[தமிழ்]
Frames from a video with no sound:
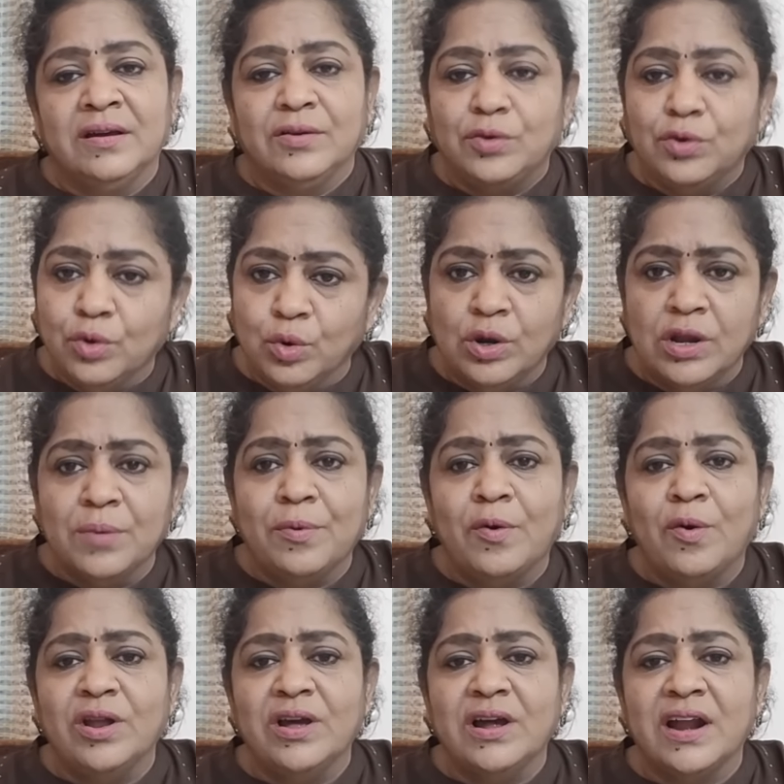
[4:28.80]
யூடியூப்பு
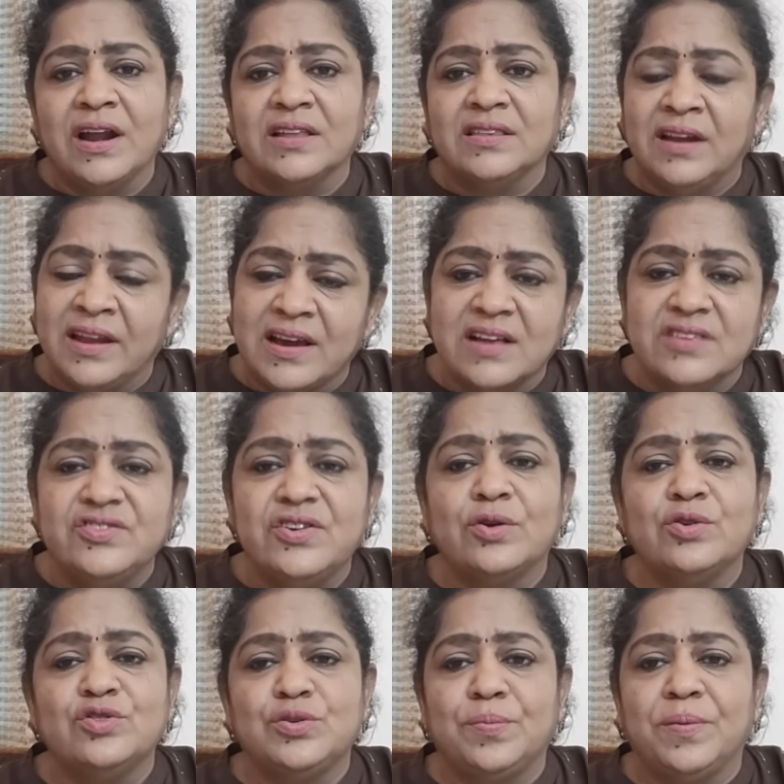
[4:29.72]
ஒழுங்காக நடத்தினாலே கஞ்சியை
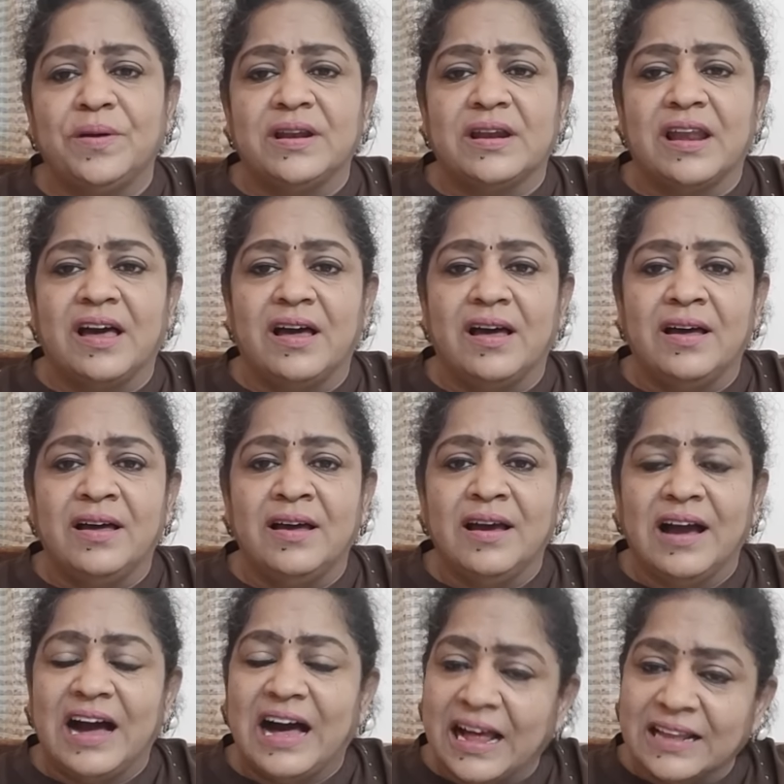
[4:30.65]
குடிச்சிட்டு போயிருக்கலாம்
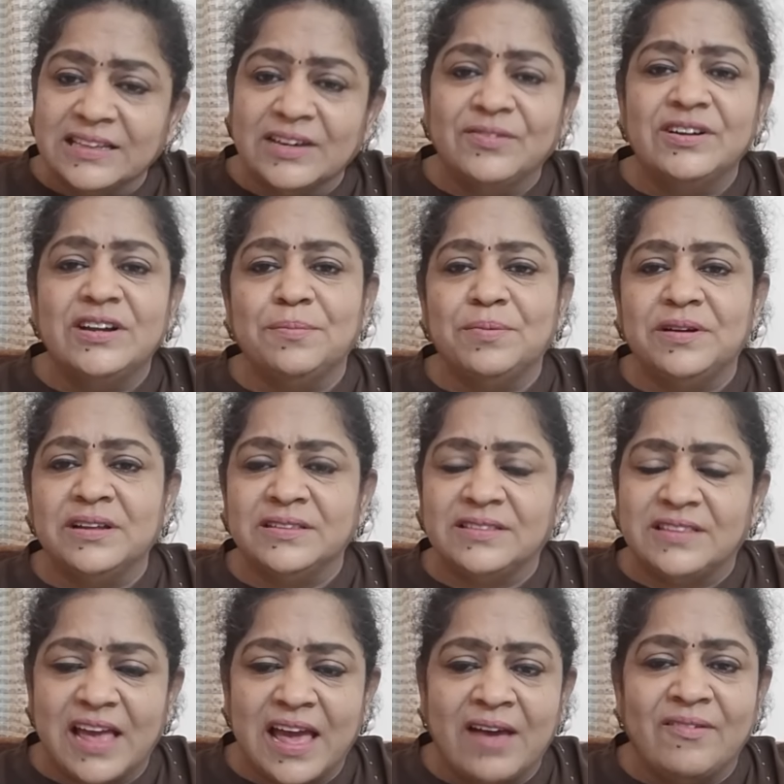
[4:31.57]
அதை விட்டு விட்டு
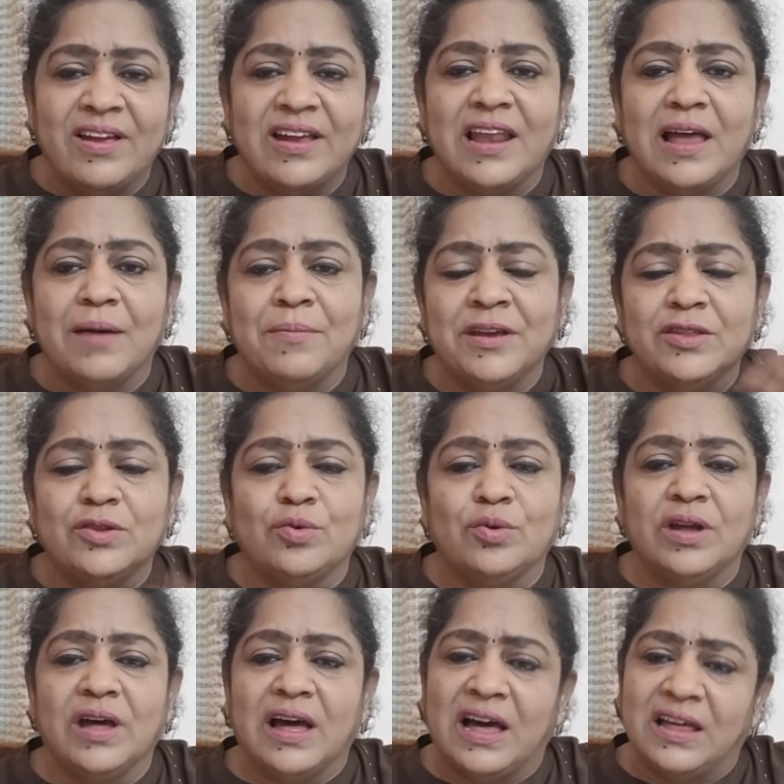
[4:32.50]
தேவையில்லாமல்
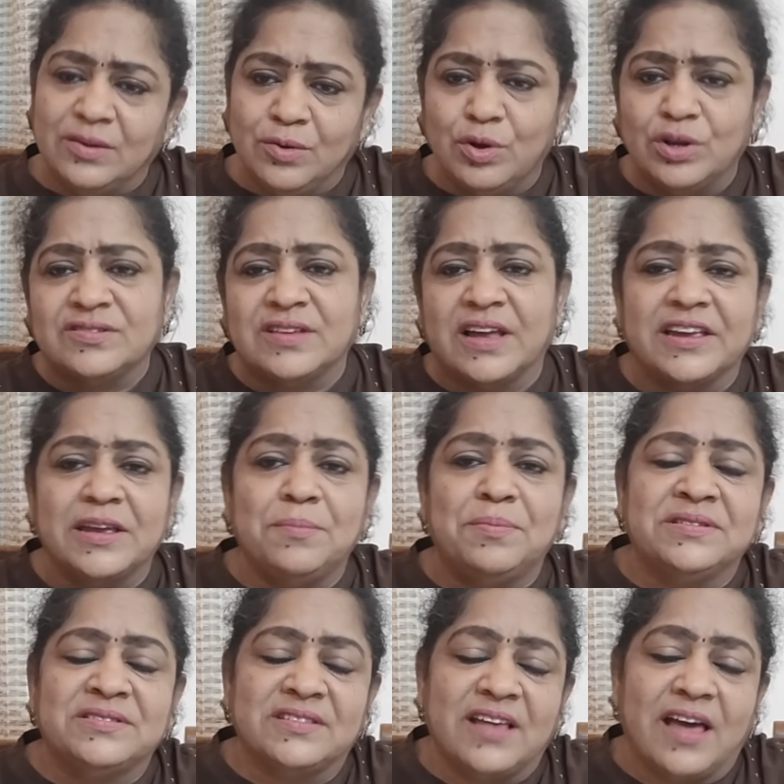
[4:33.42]
இதுக்குள்ளே அது ஒரு சங்கி
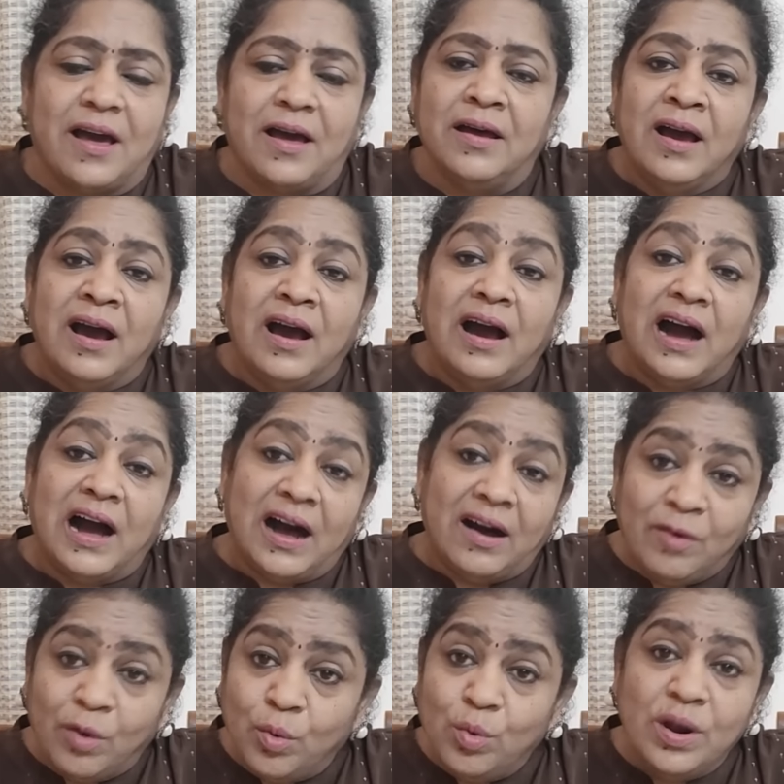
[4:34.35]
பீஸ் தான்
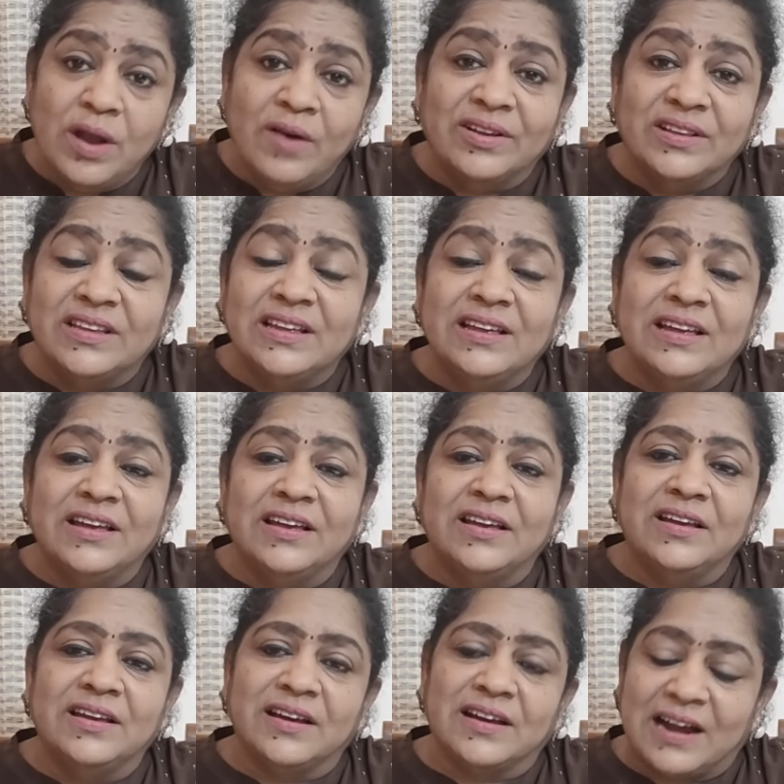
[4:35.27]
அவன் உள்ளே வந்து
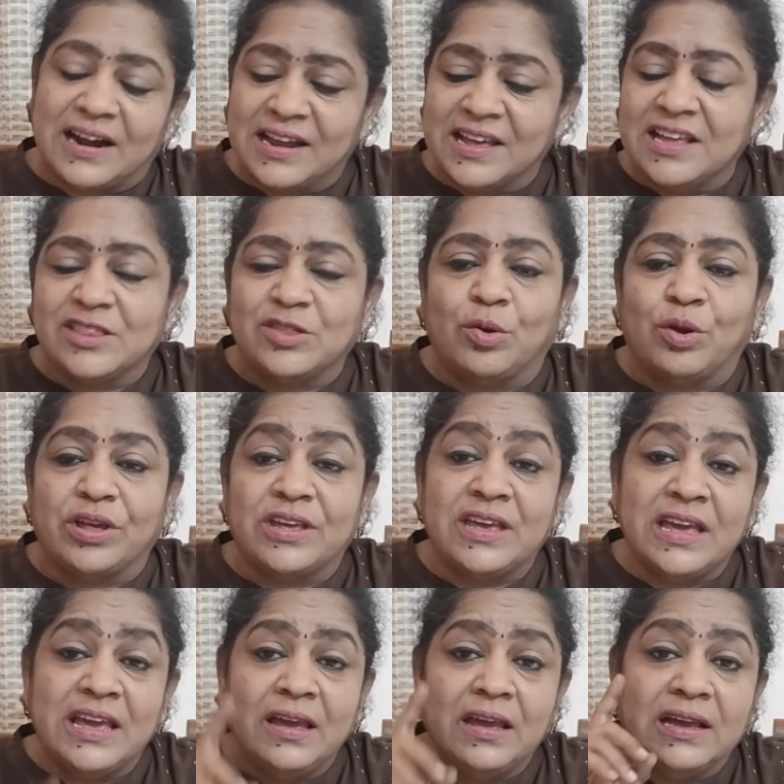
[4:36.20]
கடையை
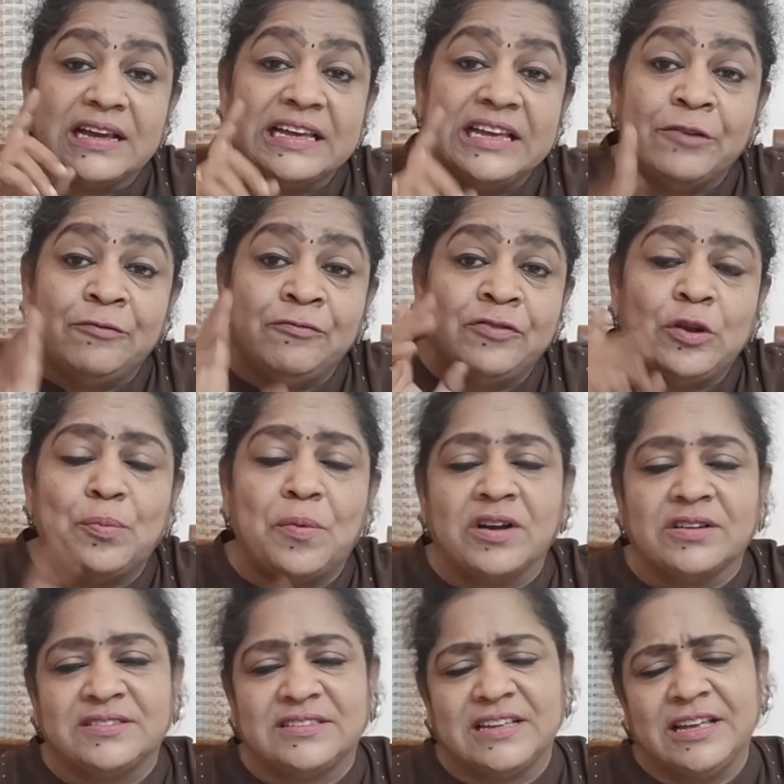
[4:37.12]
தொடங்கி கிஃப்ட்
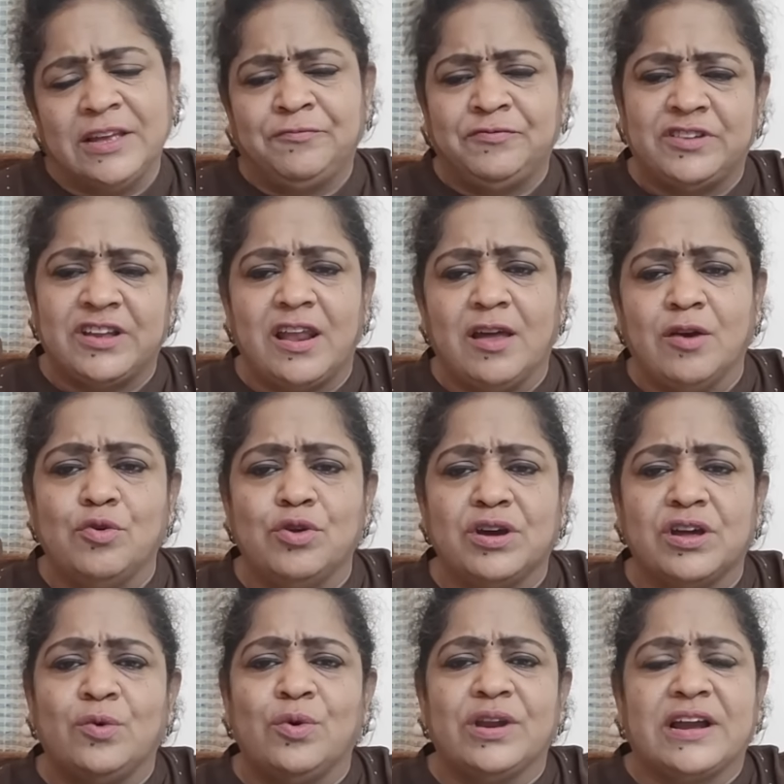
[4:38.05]
பாக்ஸ் கிஃப்ட் எல்லாம்
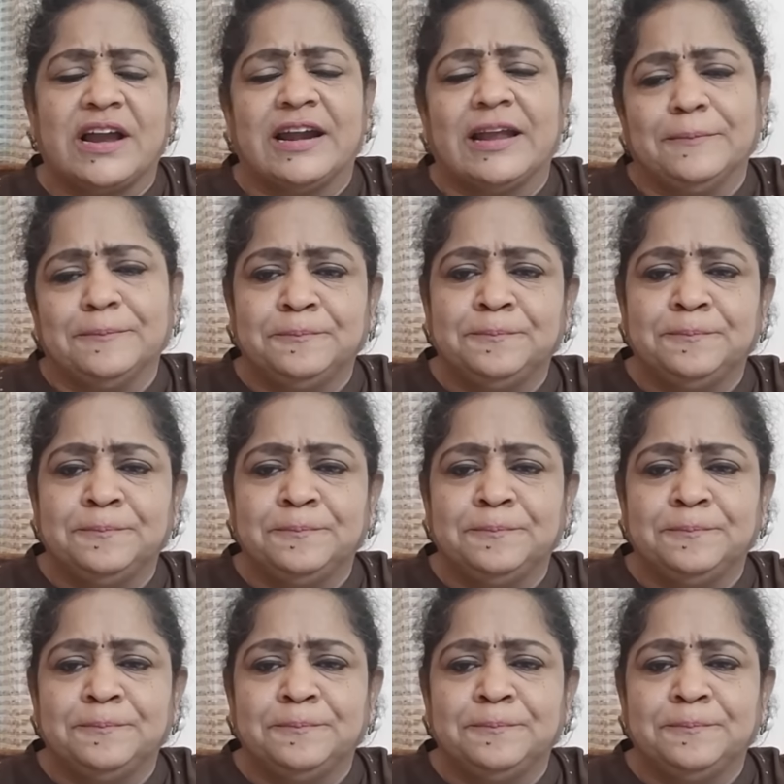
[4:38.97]
கொடுக்குற ஒரு கடை